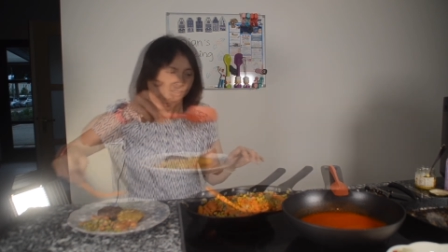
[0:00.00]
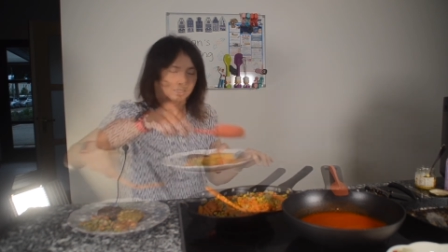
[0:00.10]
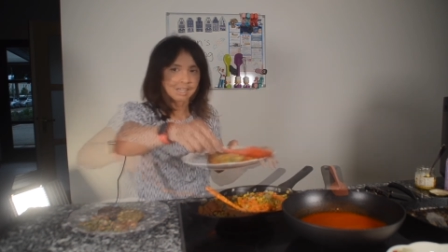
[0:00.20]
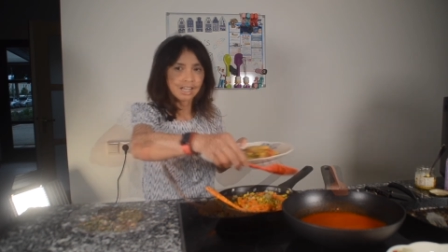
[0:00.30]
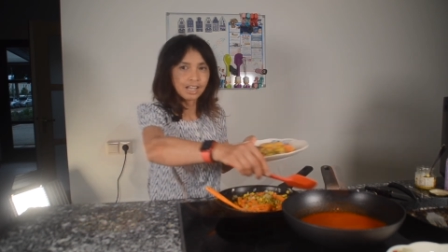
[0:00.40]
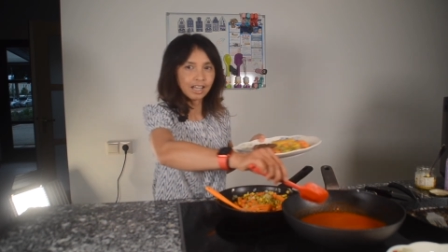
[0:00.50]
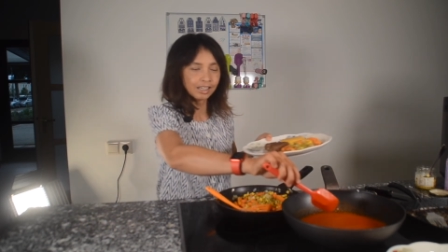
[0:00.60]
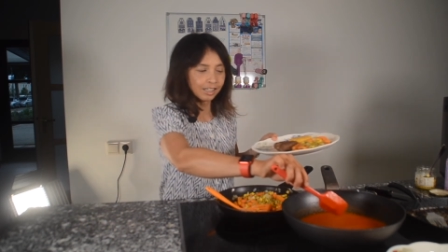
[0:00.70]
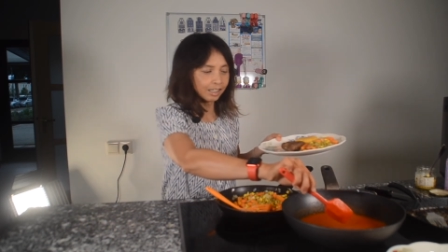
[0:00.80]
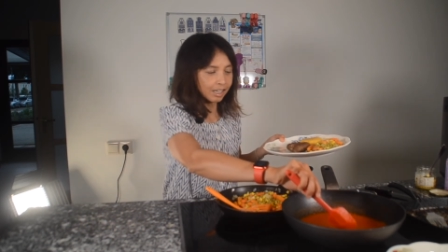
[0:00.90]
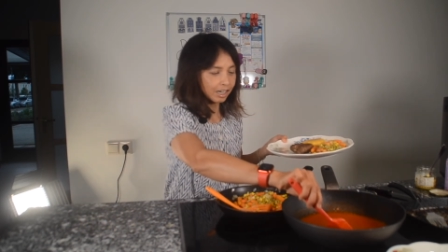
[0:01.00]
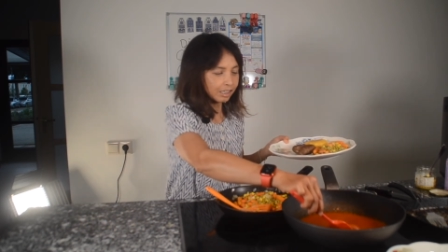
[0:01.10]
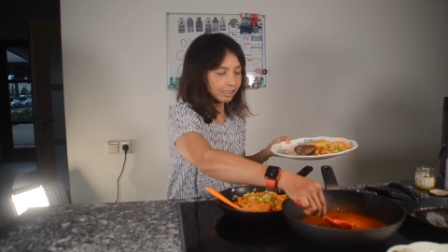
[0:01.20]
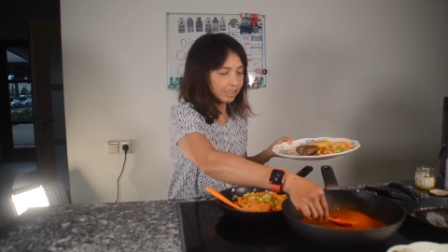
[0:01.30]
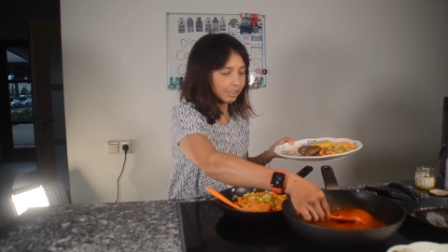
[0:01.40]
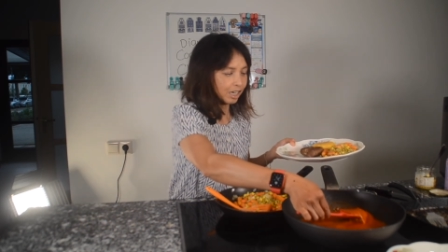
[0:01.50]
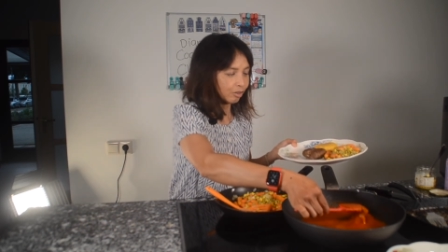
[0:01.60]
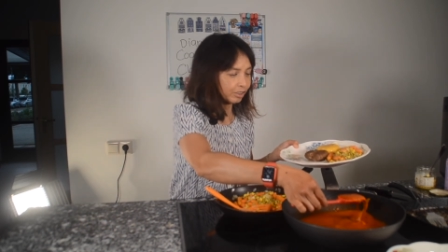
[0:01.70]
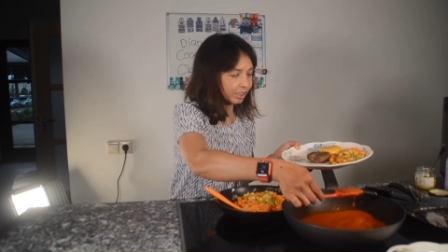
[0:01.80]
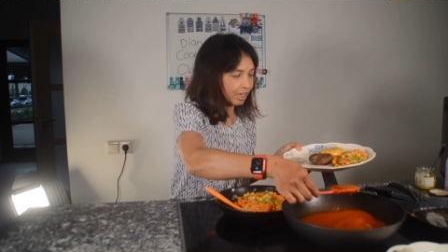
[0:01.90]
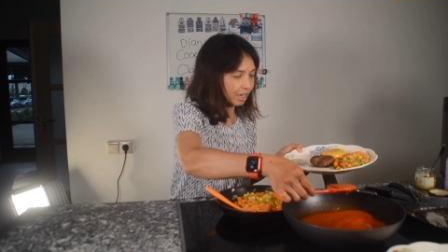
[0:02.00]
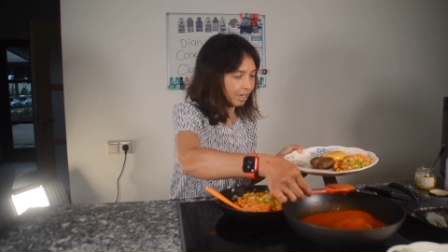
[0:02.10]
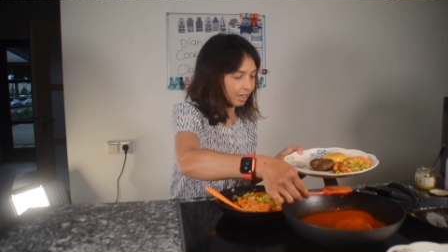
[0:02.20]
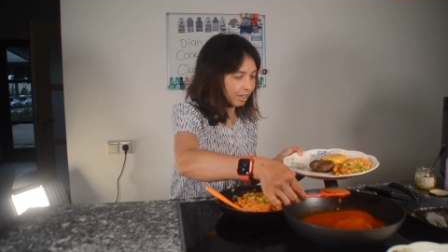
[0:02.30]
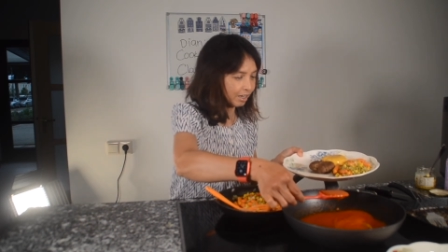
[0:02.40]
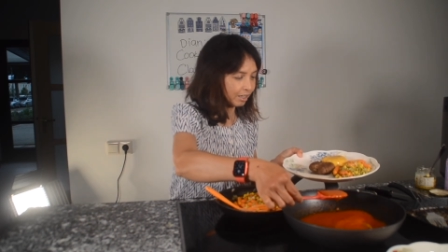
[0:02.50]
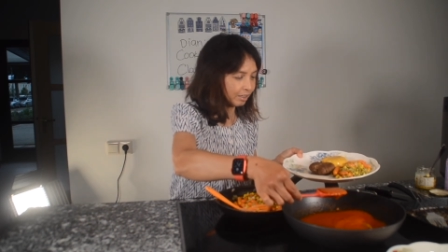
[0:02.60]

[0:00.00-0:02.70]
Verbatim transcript: Dan kita kasih sausnya ya.